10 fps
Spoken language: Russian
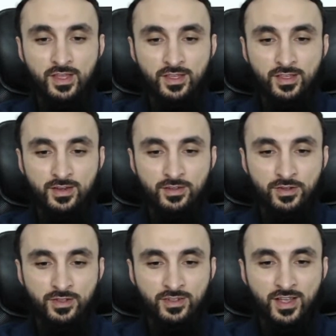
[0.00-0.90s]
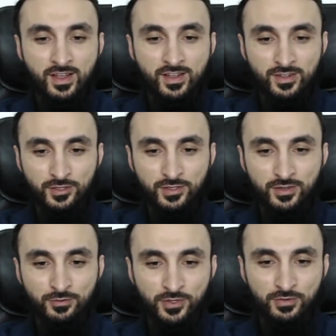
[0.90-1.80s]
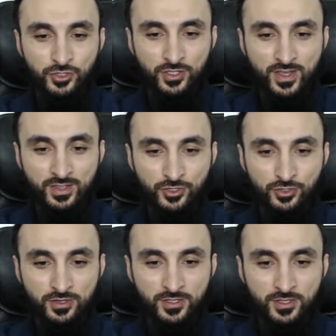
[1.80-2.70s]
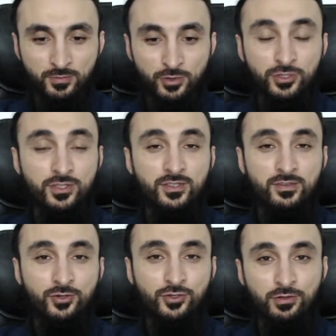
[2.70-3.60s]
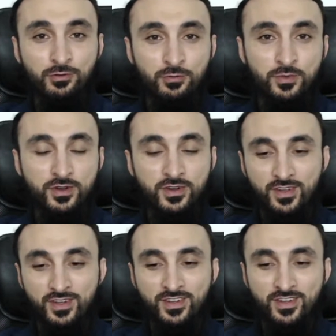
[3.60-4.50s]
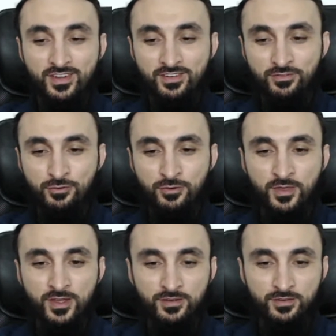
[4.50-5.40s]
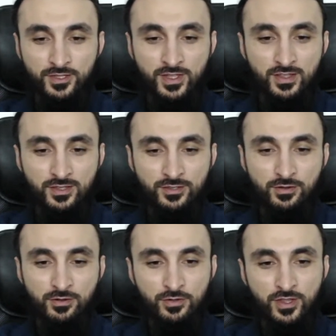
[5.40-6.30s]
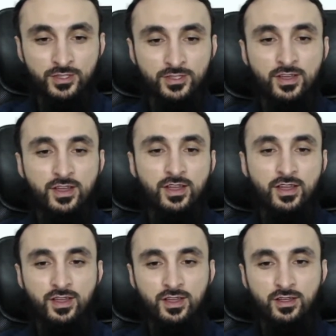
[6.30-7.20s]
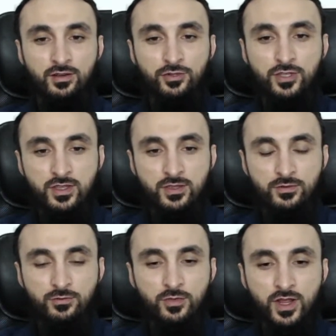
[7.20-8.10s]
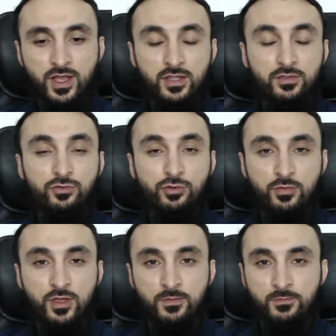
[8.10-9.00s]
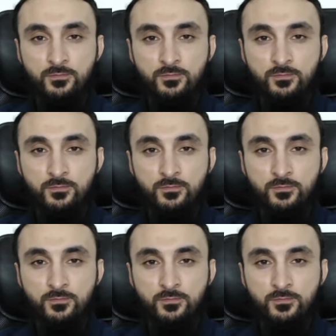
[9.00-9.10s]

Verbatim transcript: Или вы, как Даудов, считаете, что это и просто из-за того, что он умер э, в тюрьме? Вы знаете, сколько у нас людей умирает в тюрьме?